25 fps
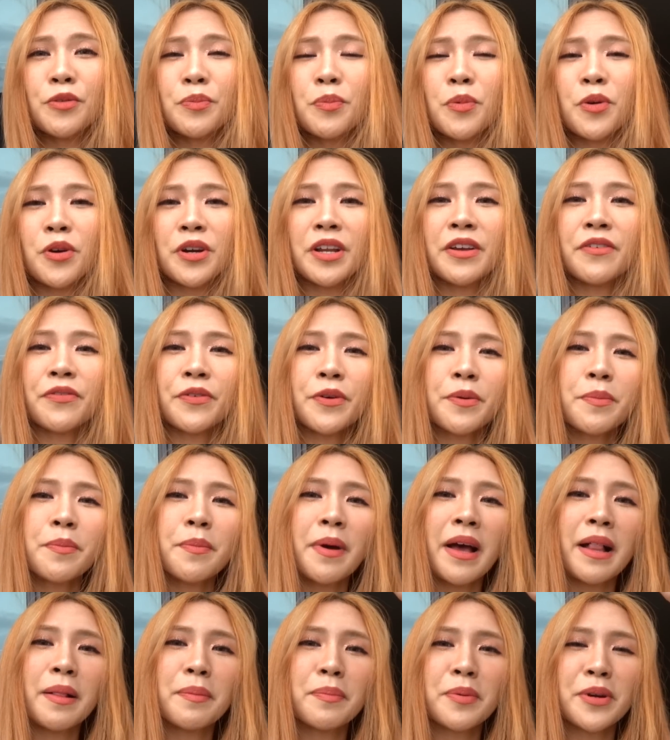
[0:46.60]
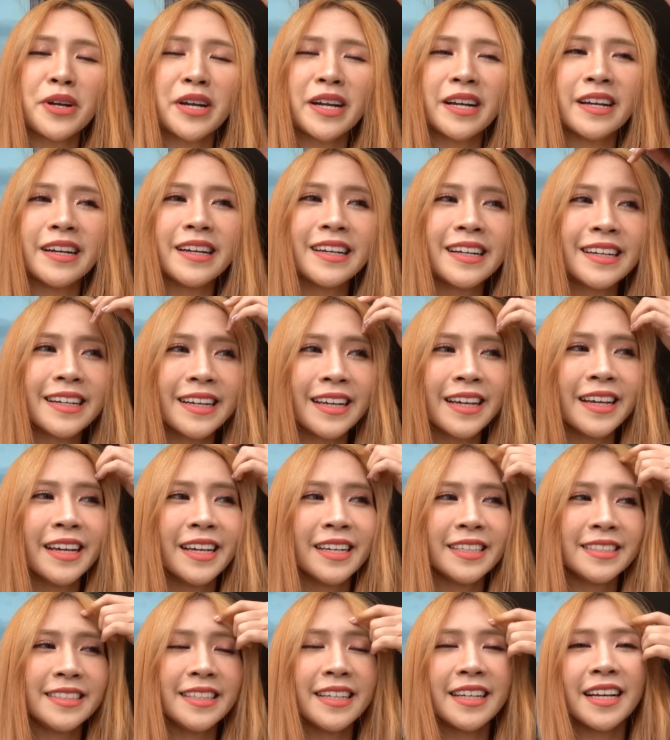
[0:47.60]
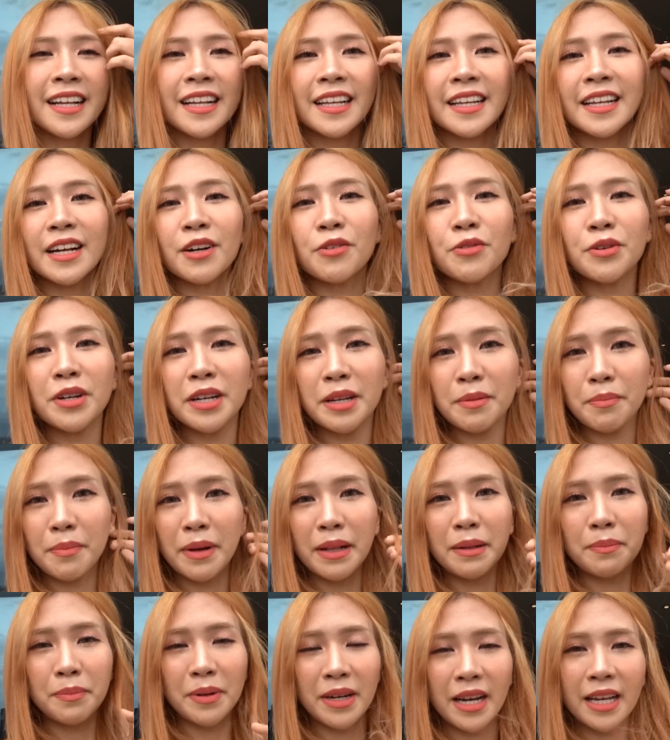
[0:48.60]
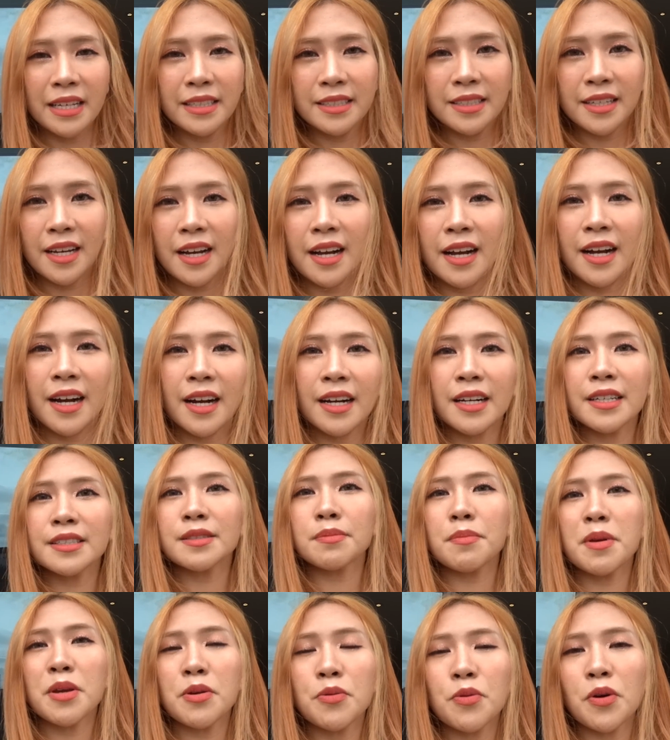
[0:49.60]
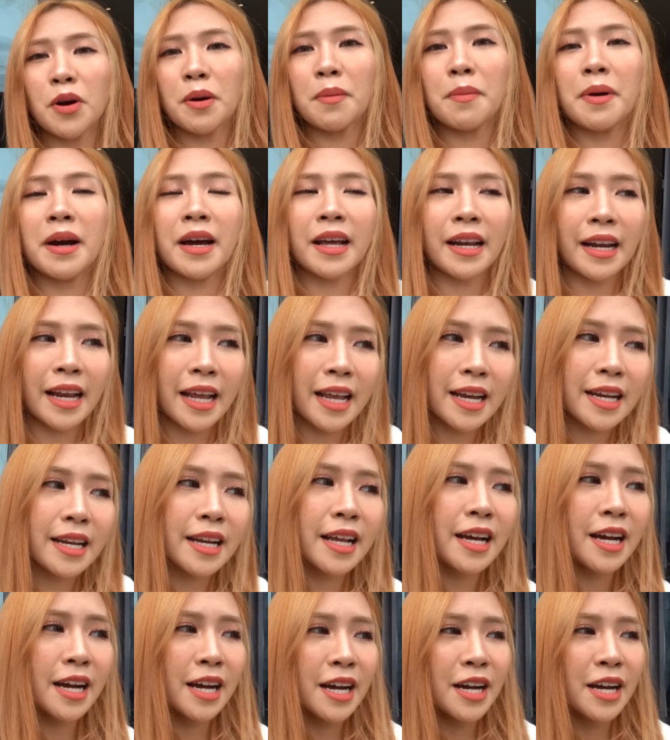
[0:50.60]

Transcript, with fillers: good morning from Melbourne jadi kali ini aku udah di Melbourne aja seminggu kemarin